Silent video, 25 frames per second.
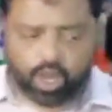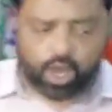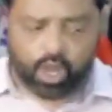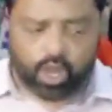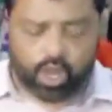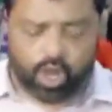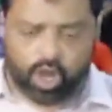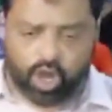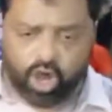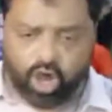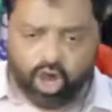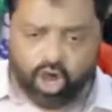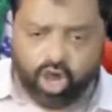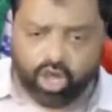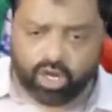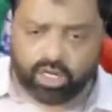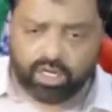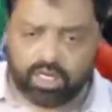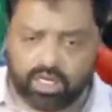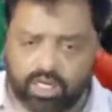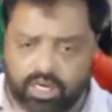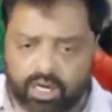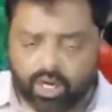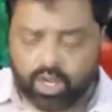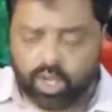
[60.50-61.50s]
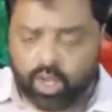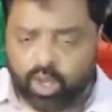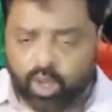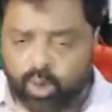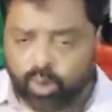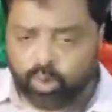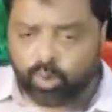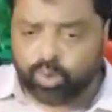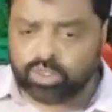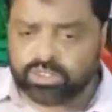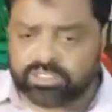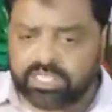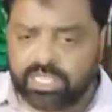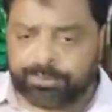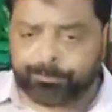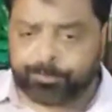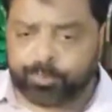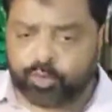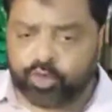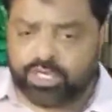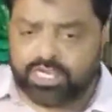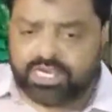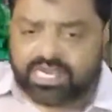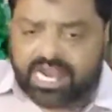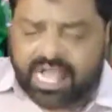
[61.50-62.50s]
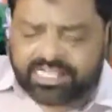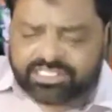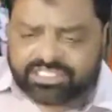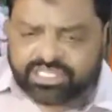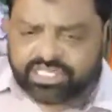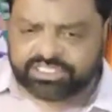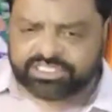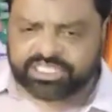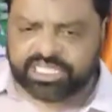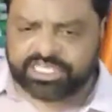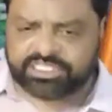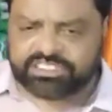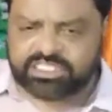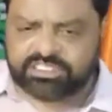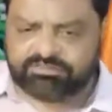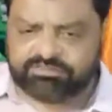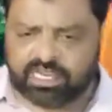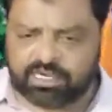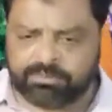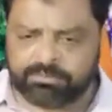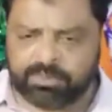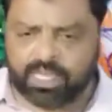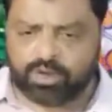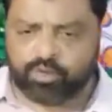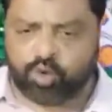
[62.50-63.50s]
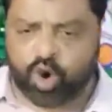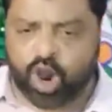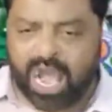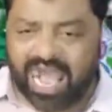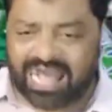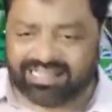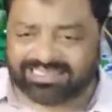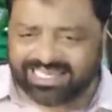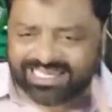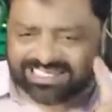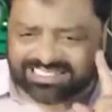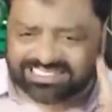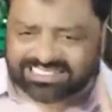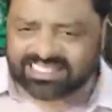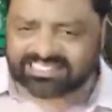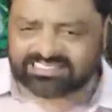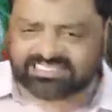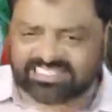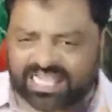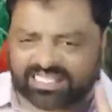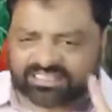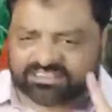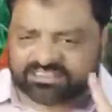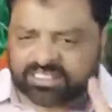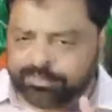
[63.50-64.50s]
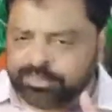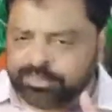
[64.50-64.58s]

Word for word: और उनकी पूरी राजनीतिक जीवन में वो आदर्श के साथ कभी